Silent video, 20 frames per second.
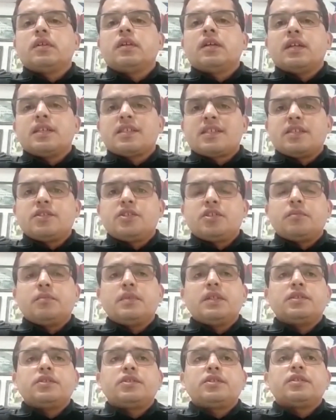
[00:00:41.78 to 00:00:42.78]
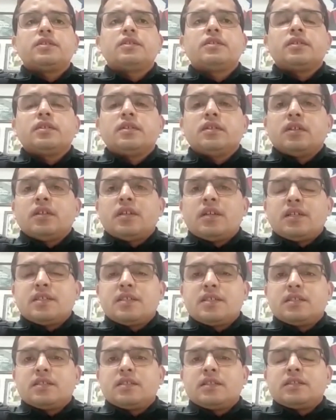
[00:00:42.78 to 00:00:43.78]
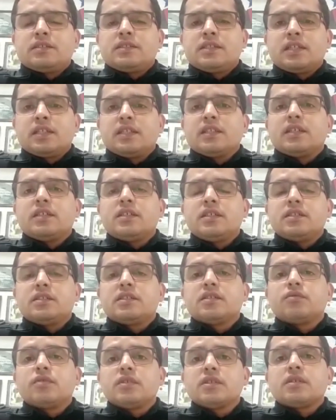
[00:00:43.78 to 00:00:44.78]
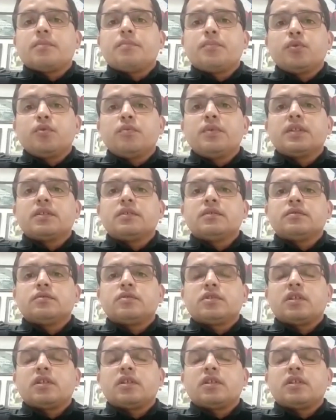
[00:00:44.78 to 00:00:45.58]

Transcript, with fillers: Recentemente, a Secretaria de Segurança Pública do